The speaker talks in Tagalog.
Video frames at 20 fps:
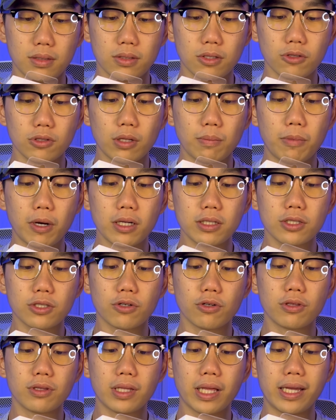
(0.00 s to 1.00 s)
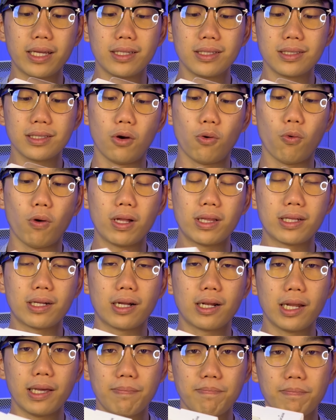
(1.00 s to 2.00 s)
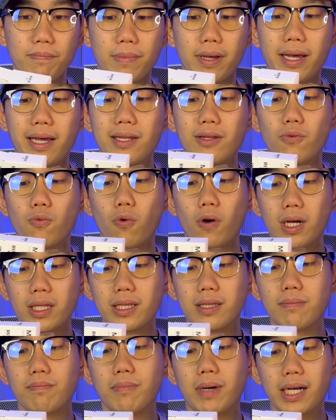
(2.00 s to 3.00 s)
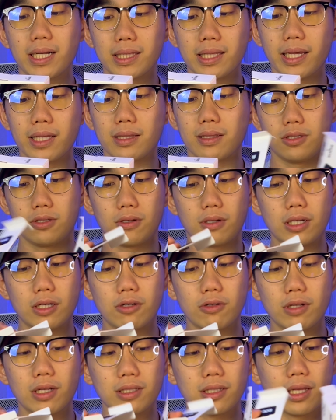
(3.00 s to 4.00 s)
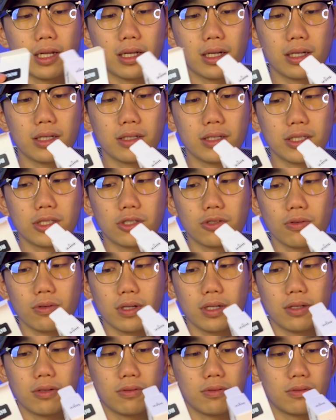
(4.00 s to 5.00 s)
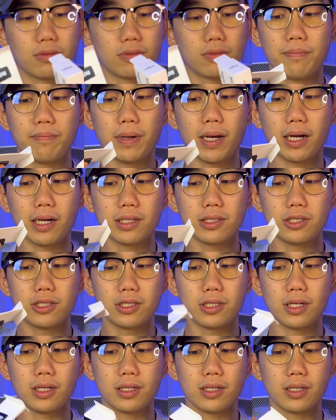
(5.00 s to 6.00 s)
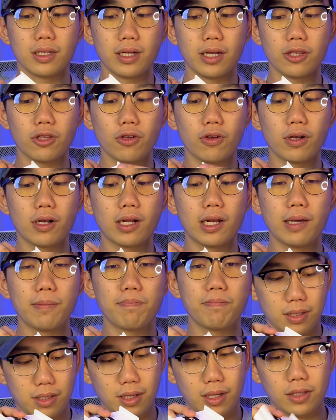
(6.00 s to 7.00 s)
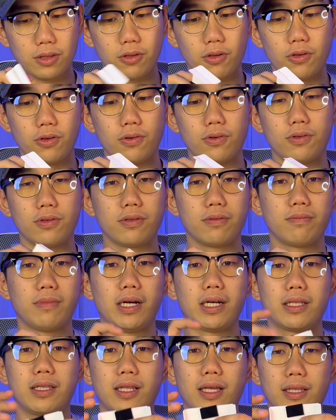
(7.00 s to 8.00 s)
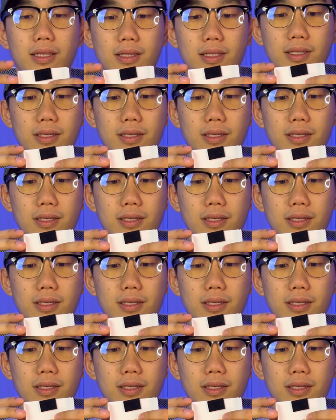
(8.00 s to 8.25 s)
So the box contains one clip and one magnet. So ganun lang talaga yung itsura nung package niya. Ito yung clip, ito yung magnet.